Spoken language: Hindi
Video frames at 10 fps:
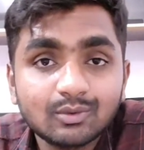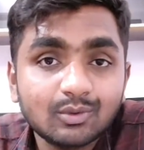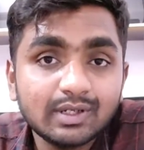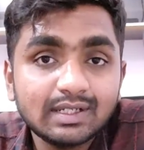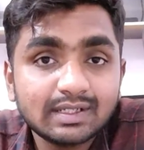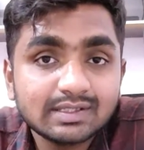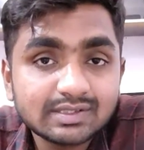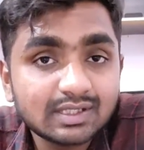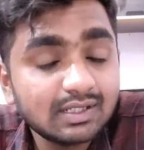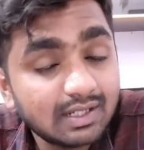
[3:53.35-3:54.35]
कोई
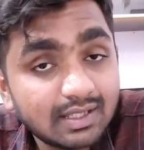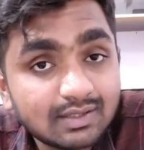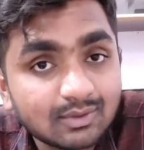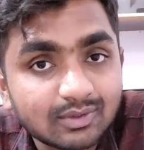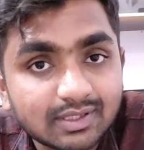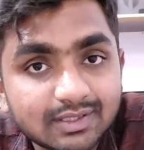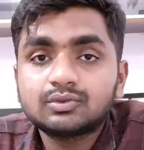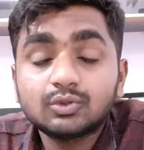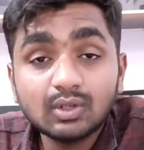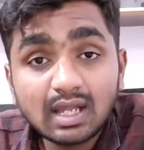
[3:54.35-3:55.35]
टेंशन नहीं होगी
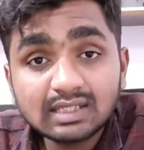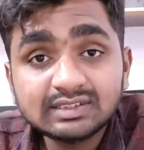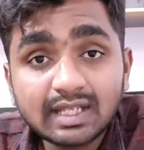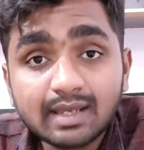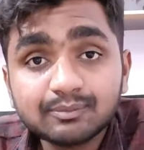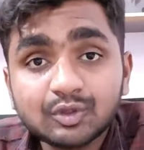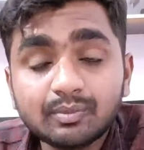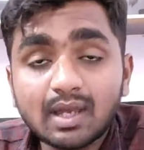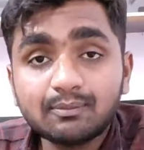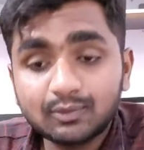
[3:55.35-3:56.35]
तो लास्ट ऐप
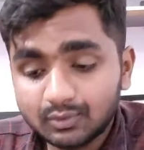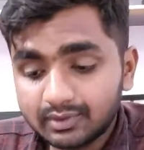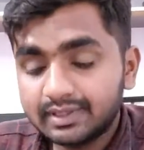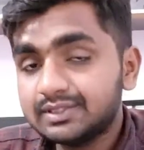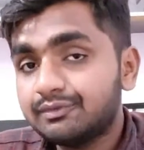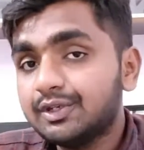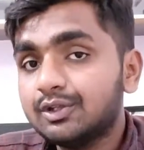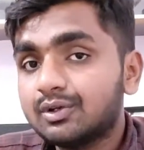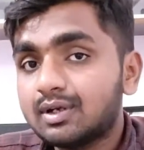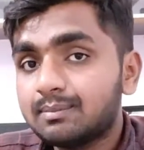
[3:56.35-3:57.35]
जो मैं आपको इस
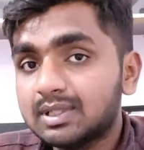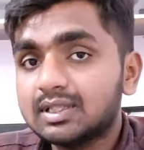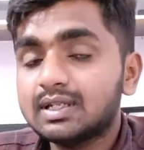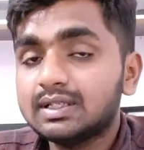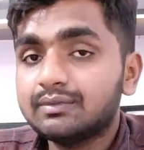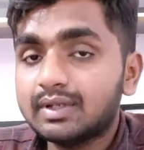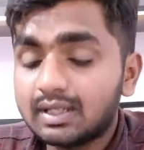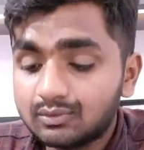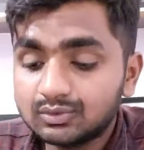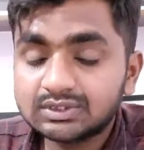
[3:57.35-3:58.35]
वीडियो का बताने
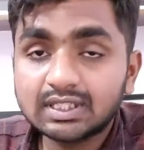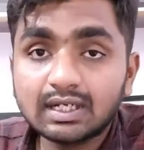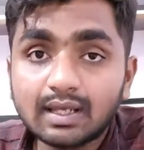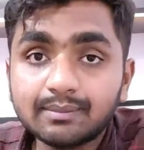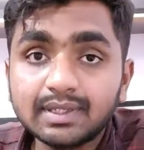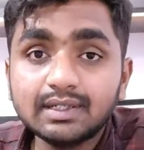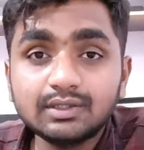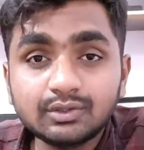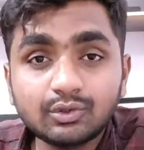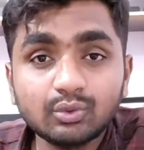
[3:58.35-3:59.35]
वाला हूँ उसका नाम है
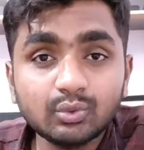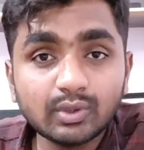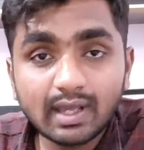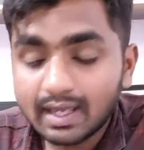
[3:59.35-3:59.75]
ट्रू